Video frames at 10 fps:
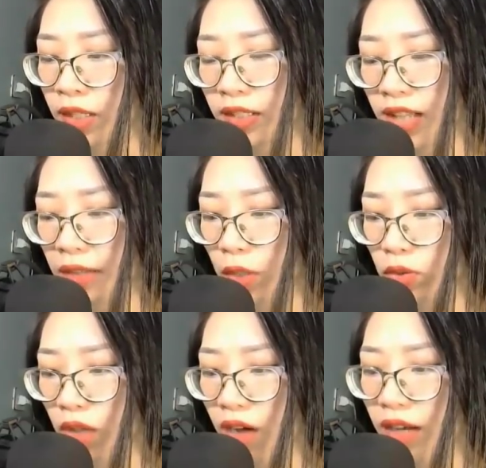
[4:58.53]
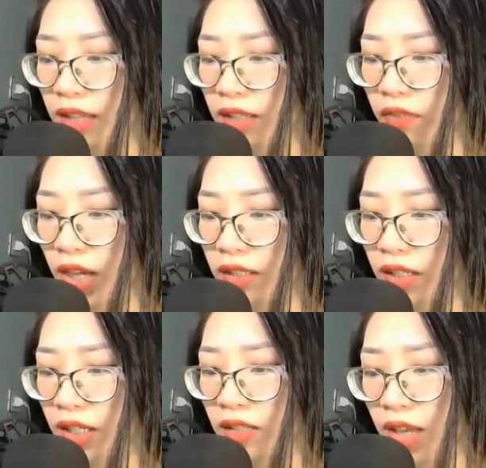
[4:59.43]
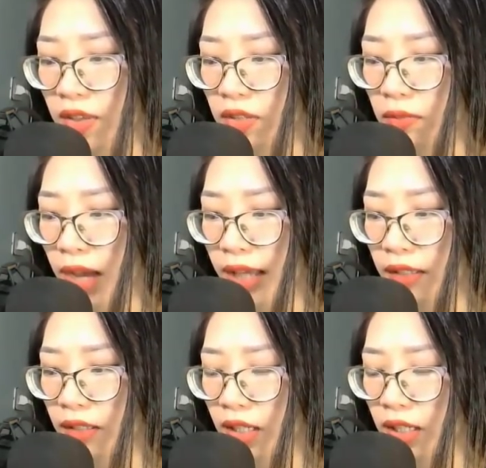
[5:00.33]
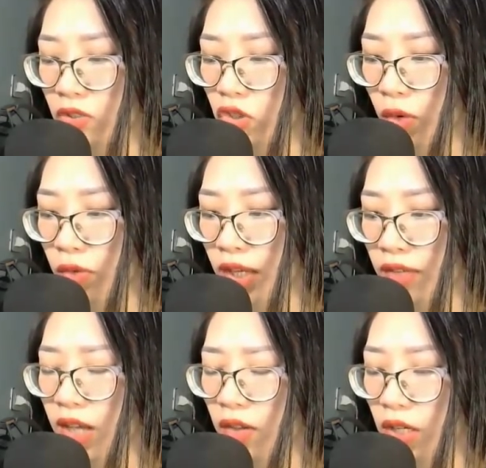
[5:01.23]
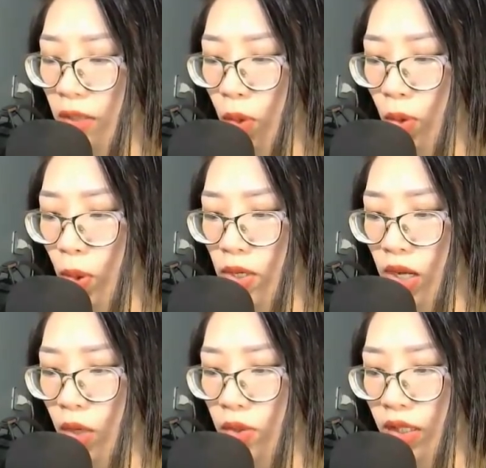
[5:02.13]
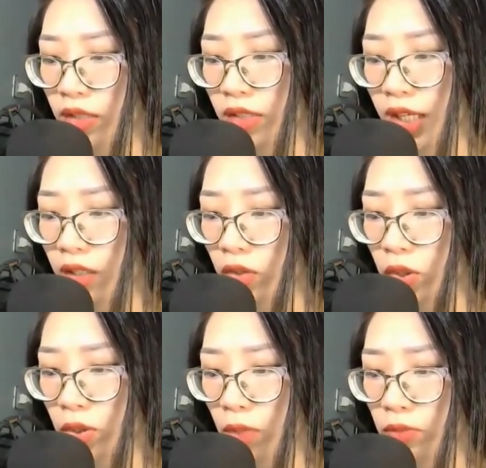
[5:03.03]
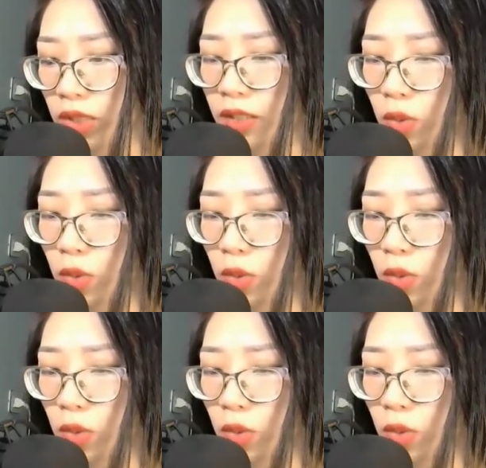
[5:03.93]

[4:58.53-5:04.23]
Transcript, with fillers: Gã đồ to nghe như vậy thì nhướng mày. Sau khi giao dự một hồi lâu thì có chút không tình